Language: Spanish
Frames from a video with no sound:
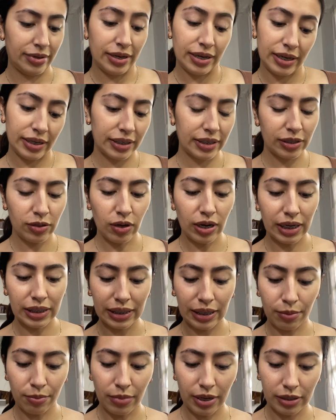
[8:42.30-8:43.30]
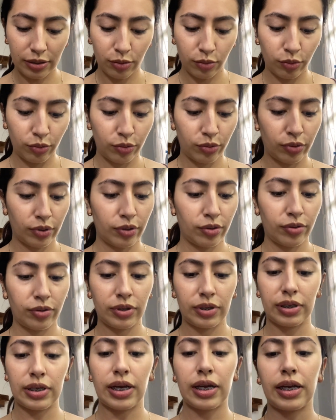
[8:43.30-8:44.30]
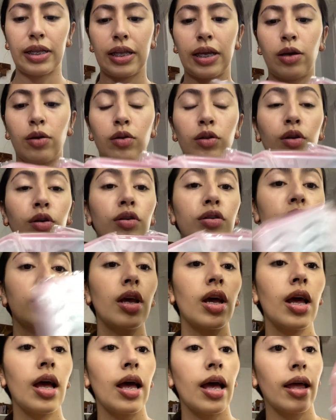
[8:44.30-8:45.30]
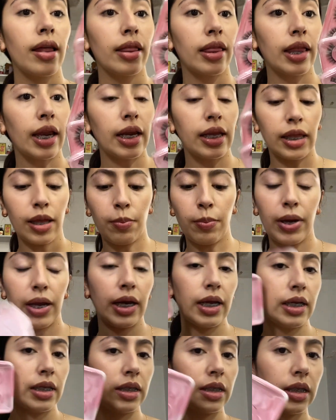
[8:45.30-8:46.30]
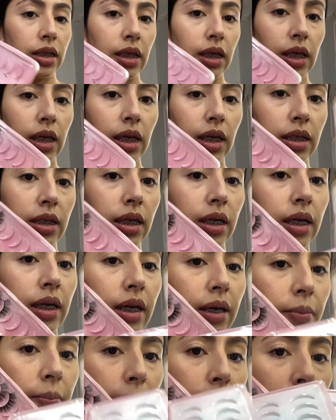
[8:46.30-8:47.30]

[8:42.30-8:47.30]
es que son las que más uso. Entonces acá tengo otros 30 pares y este que...